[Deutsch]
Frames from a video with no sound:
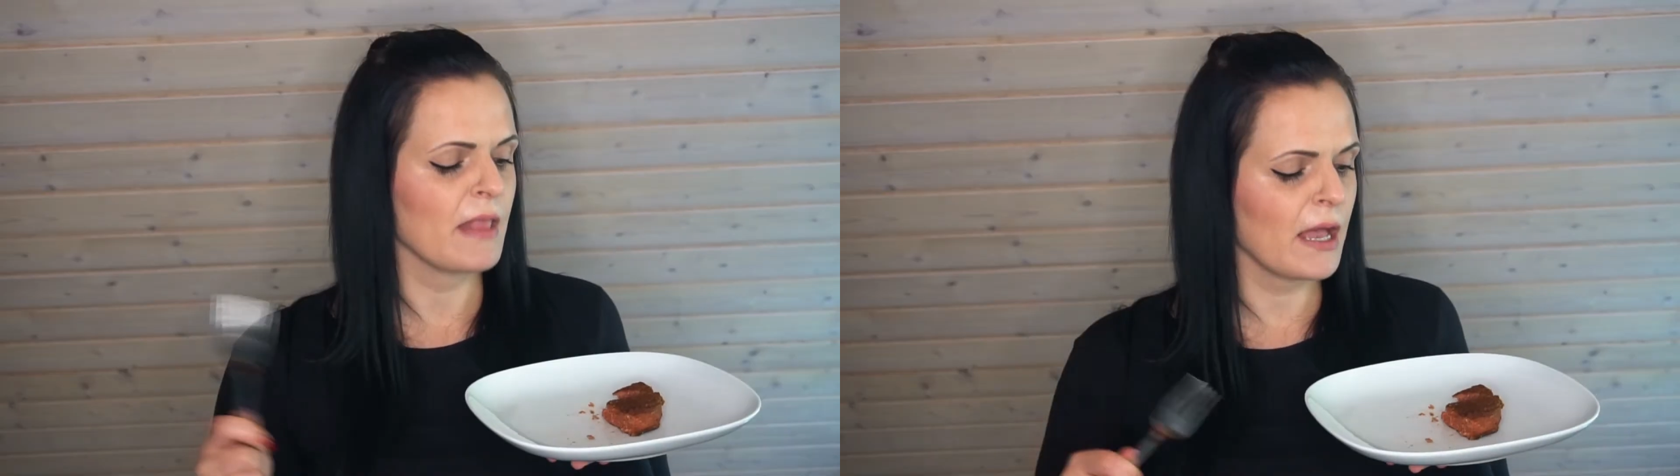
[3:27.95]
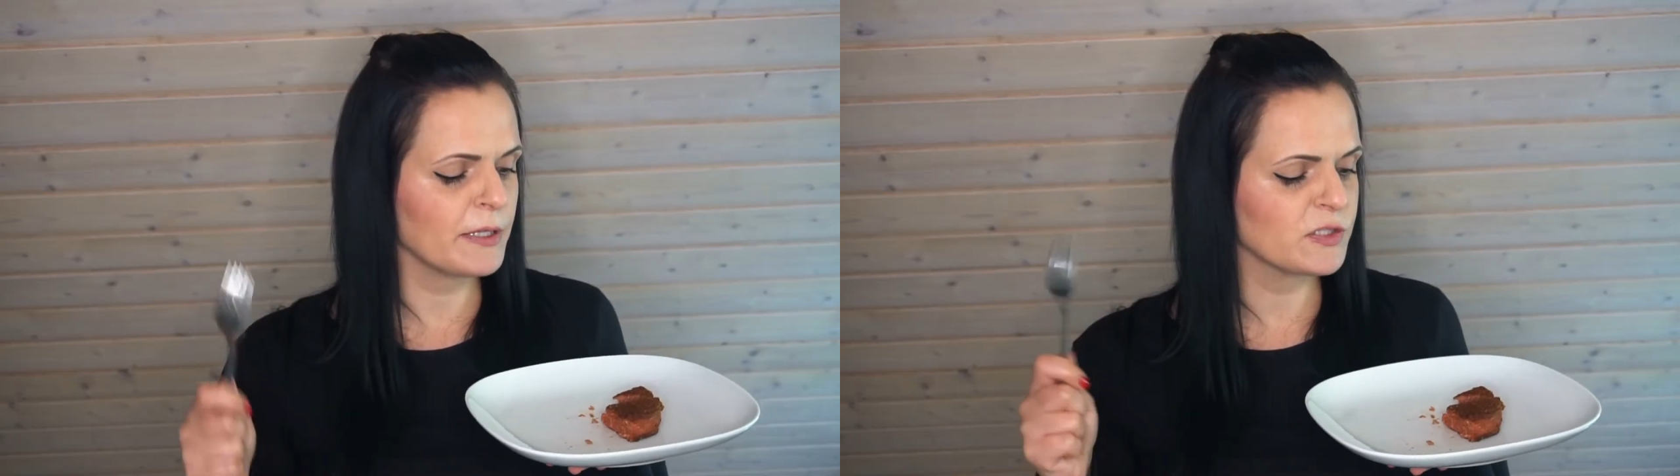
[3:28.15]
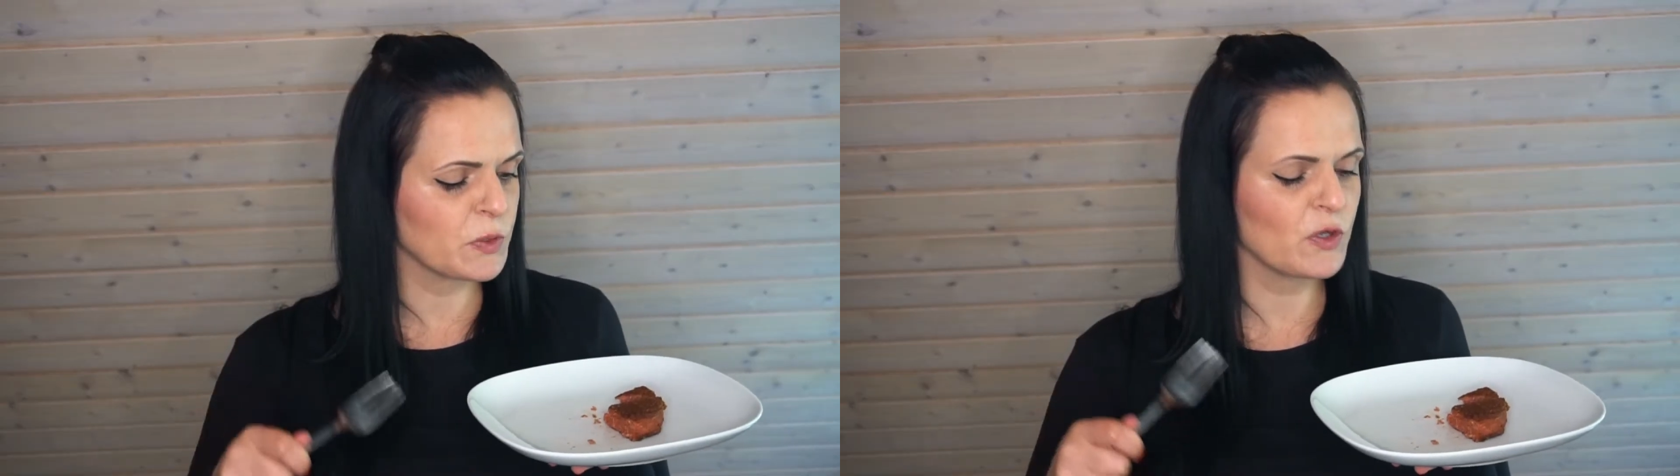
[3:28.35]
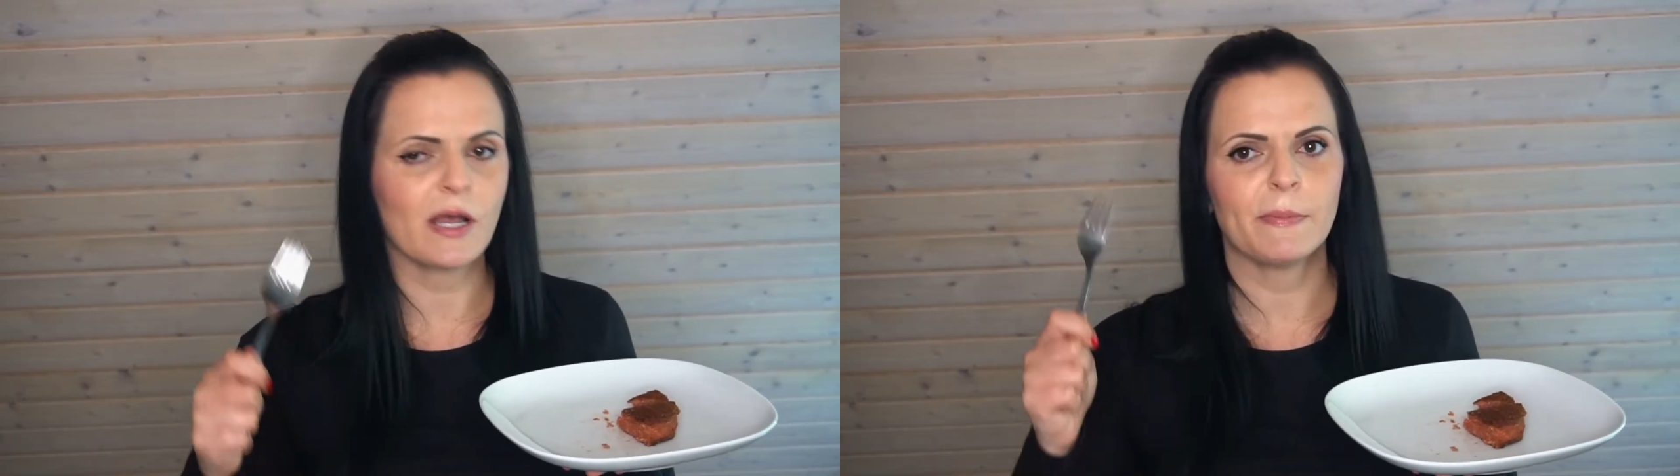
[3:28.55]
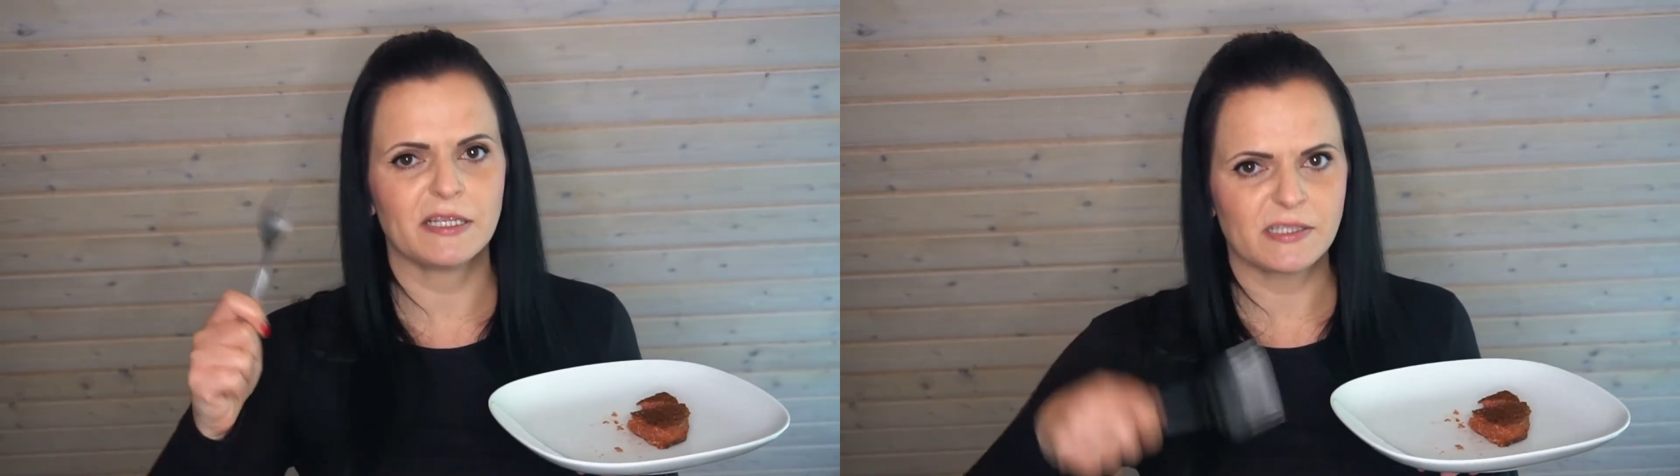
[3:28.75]
Aber zum Glück
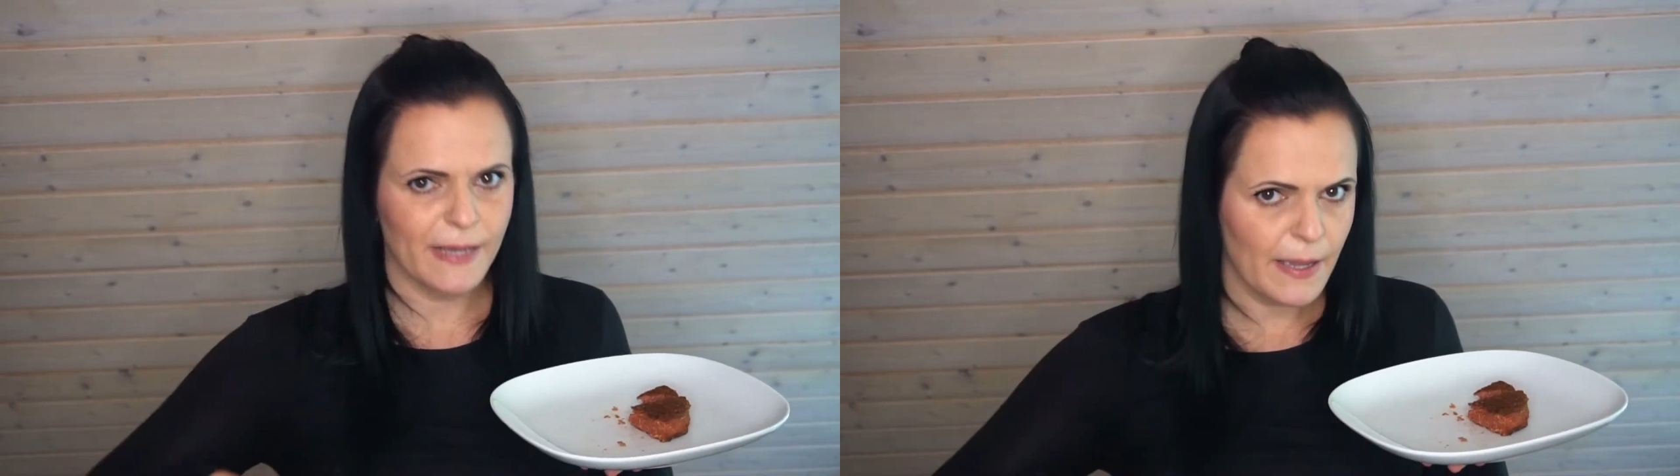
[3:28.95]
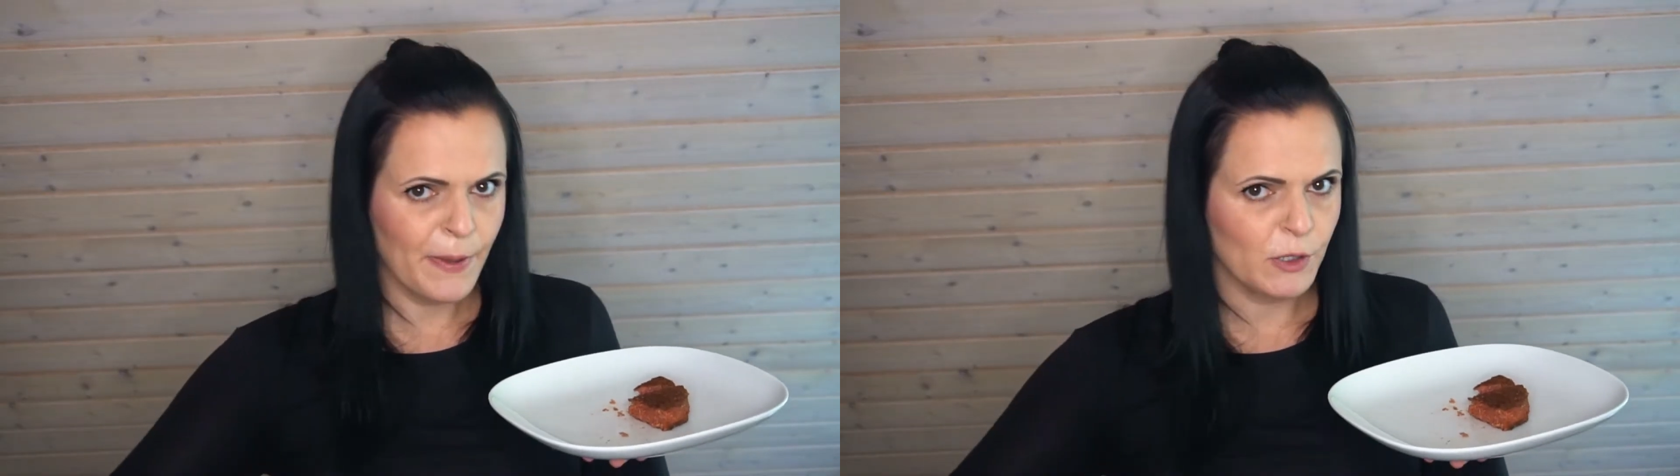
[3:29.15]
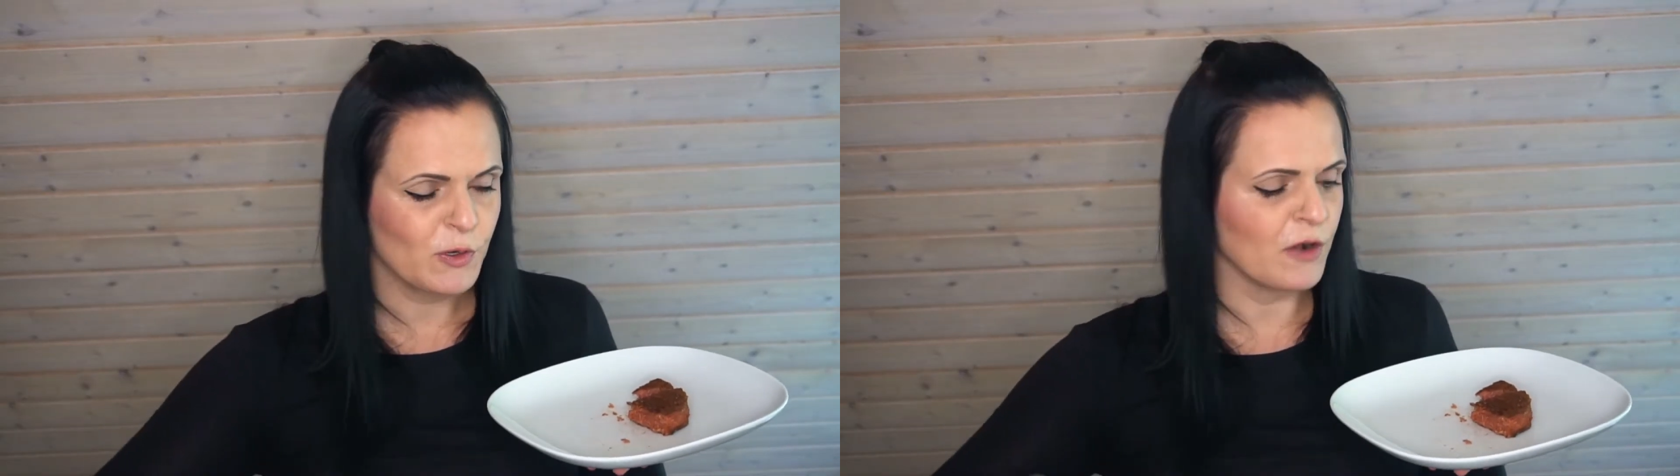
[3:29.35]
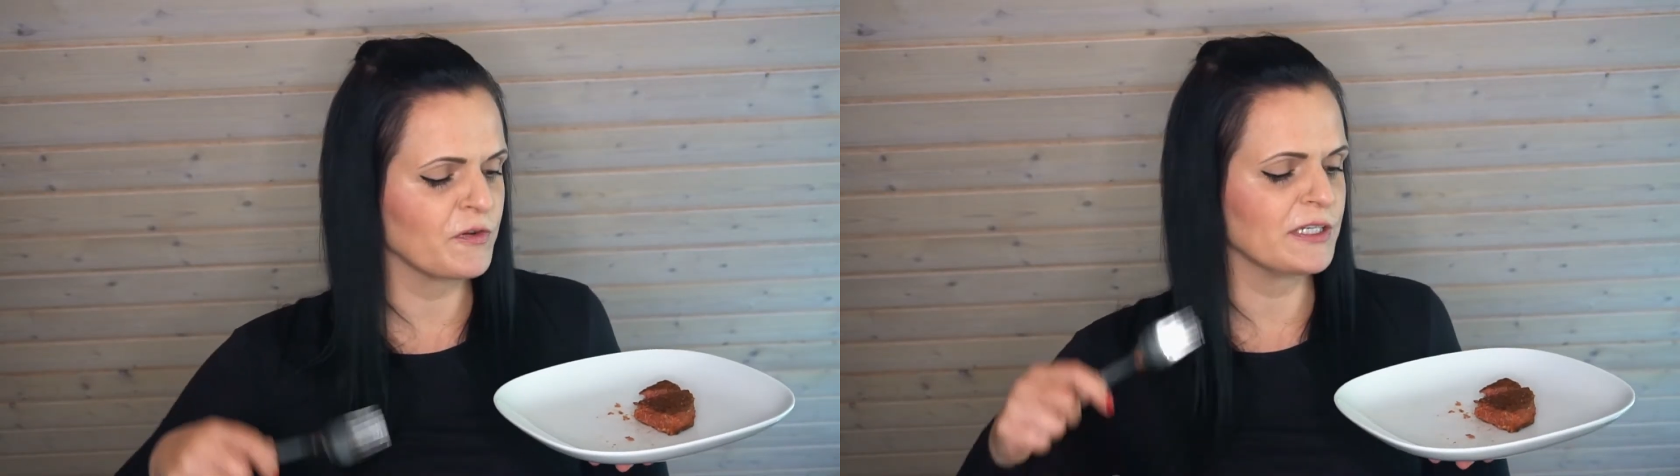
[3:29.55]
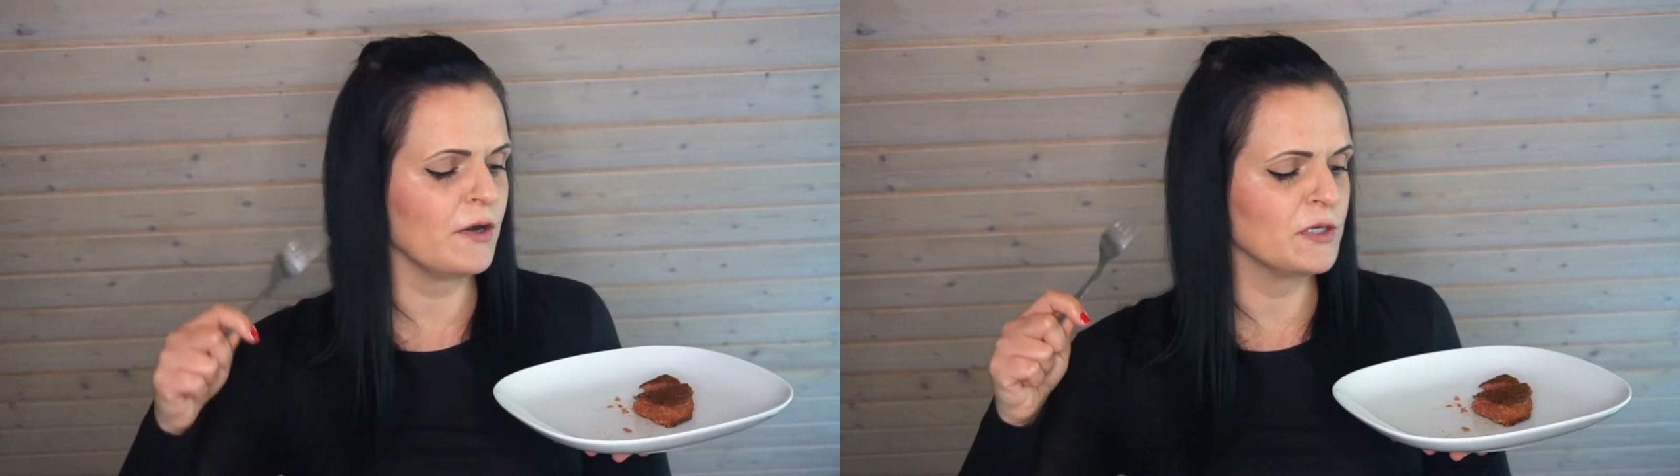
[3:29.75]
haben wir eine Zweierpackung
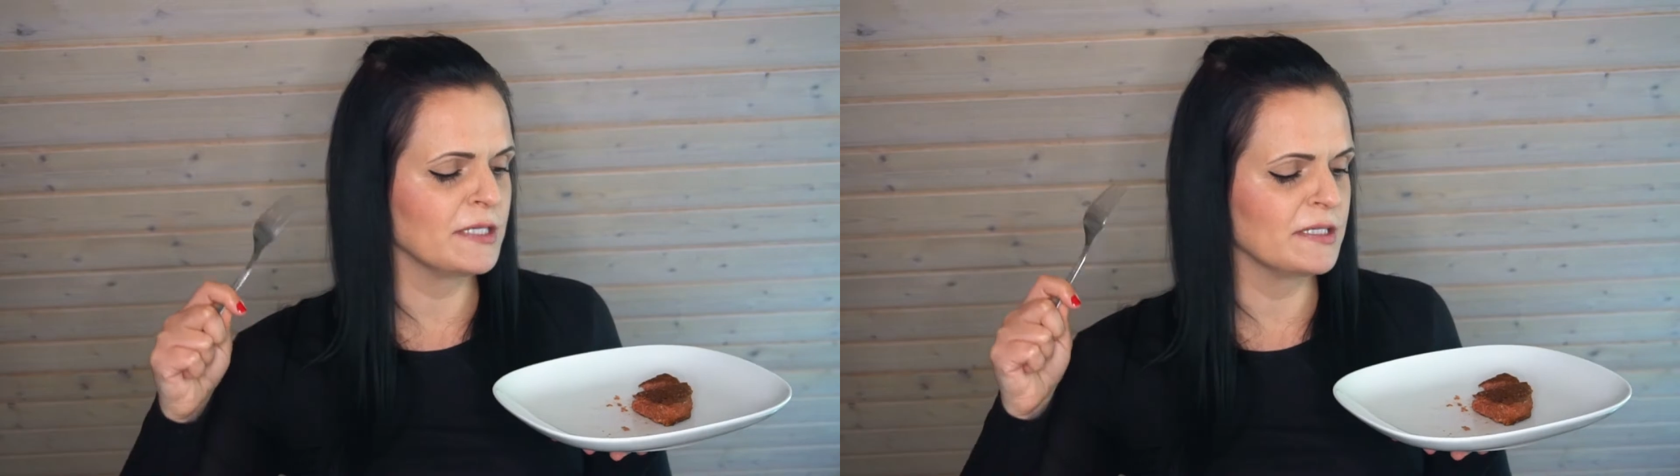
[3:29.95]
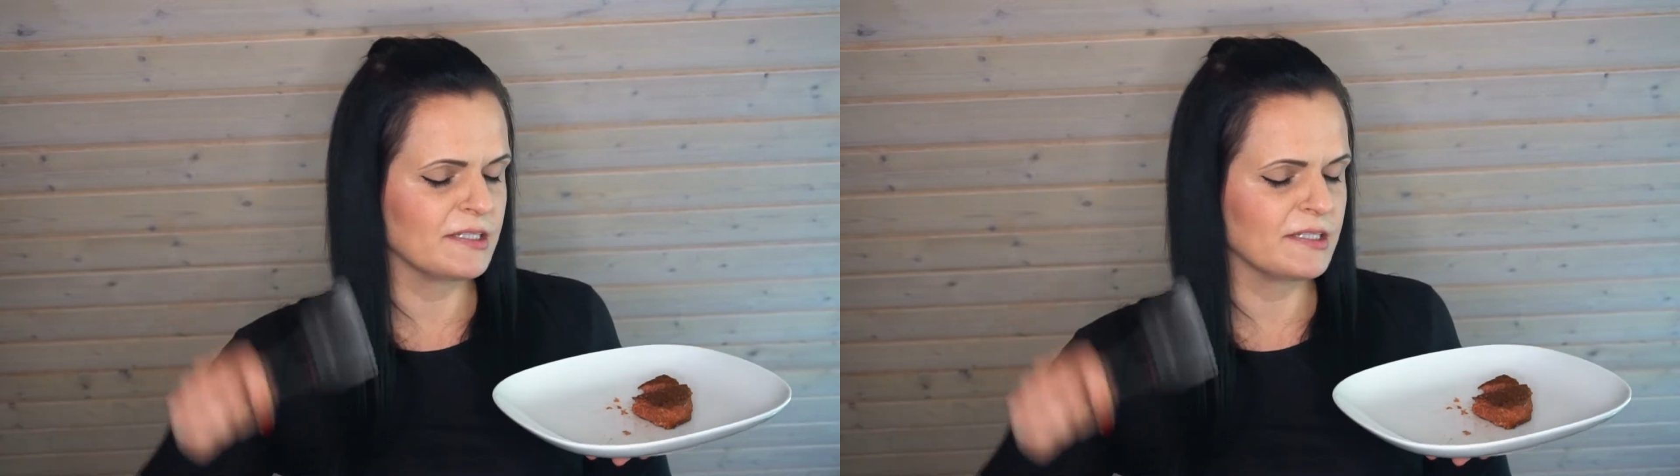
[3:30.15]
aufgetaut.